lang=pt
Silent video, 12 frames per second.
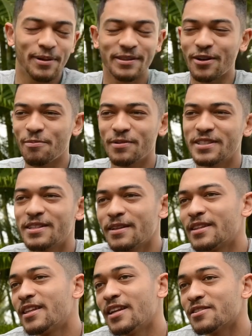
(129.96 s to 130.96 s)

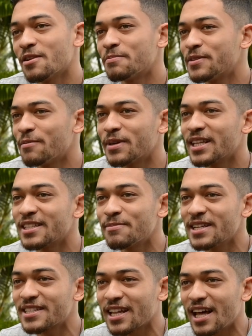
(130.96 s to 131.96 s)
Petrópolis-Teresópolis é uma das
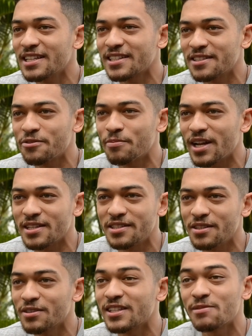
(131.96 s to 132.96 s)
mais clássicas do
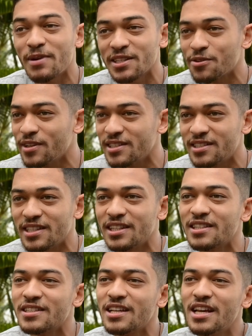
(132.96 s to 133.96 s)
Brasil, uma das mais
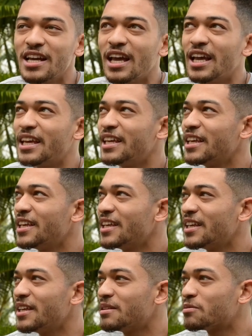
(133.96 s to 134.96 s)
conhecidas.
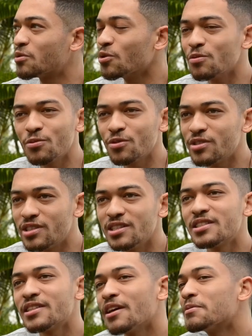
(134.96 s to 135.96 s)
E todo mundo
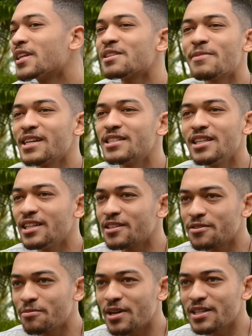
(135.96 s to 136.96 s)
diz que é uma das mais
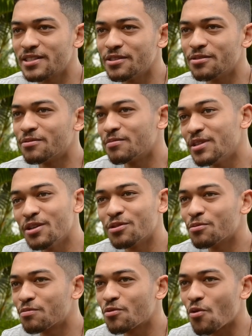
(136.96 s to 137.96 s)
lindas do Brasil. E
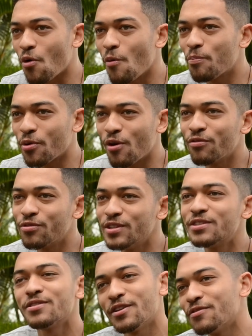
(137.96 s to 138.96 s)
eu comprovo
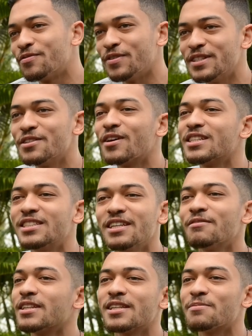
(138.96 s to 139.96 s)
isso que eu fiz, eu
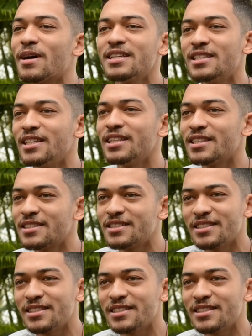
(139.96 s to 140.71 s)
achei uma das mais lindas,